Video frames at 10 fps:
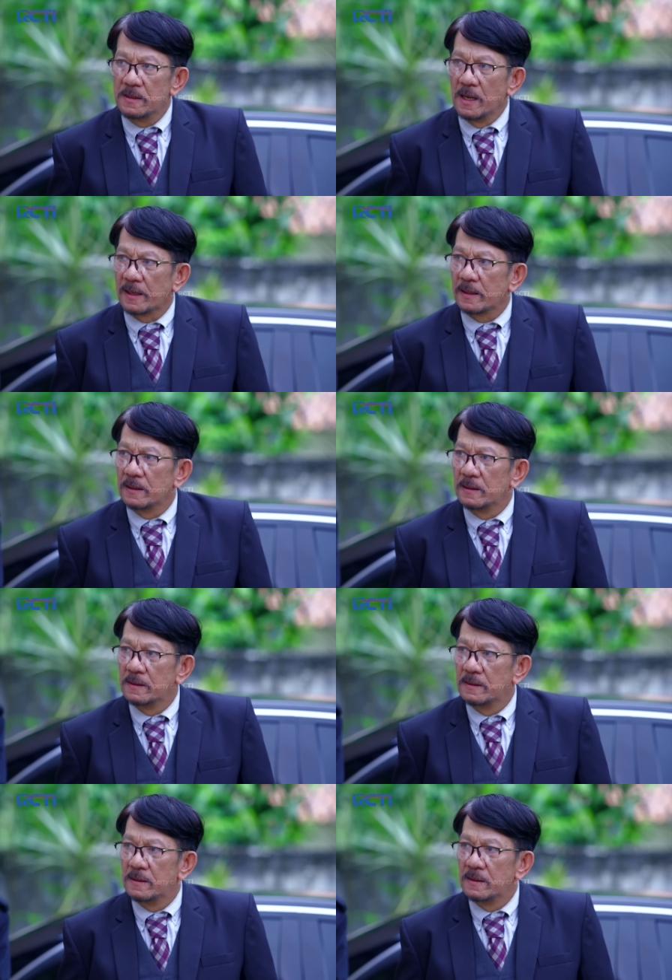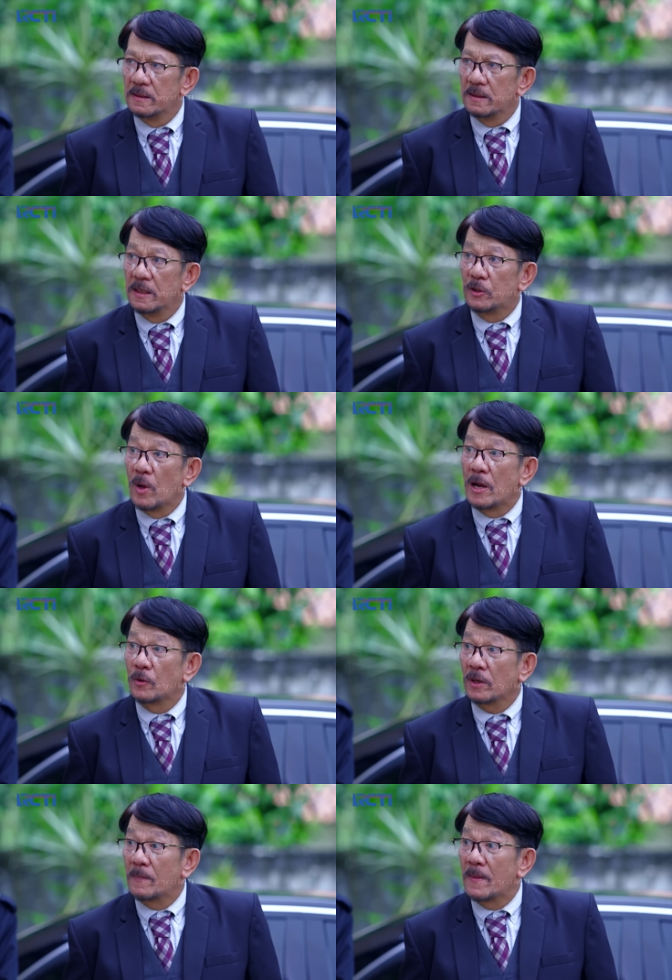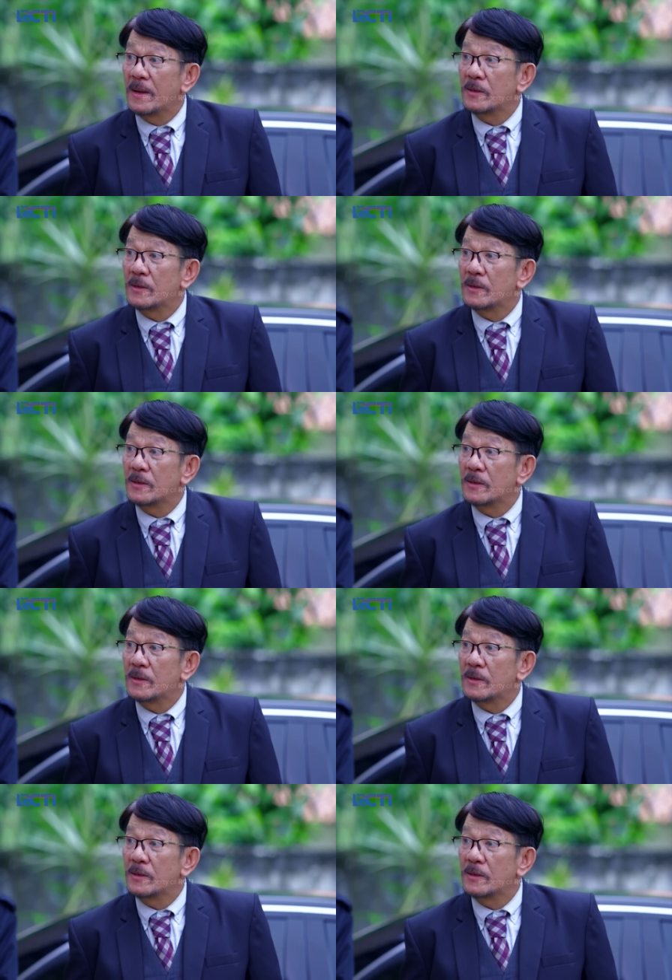Biar itu angkut kenapa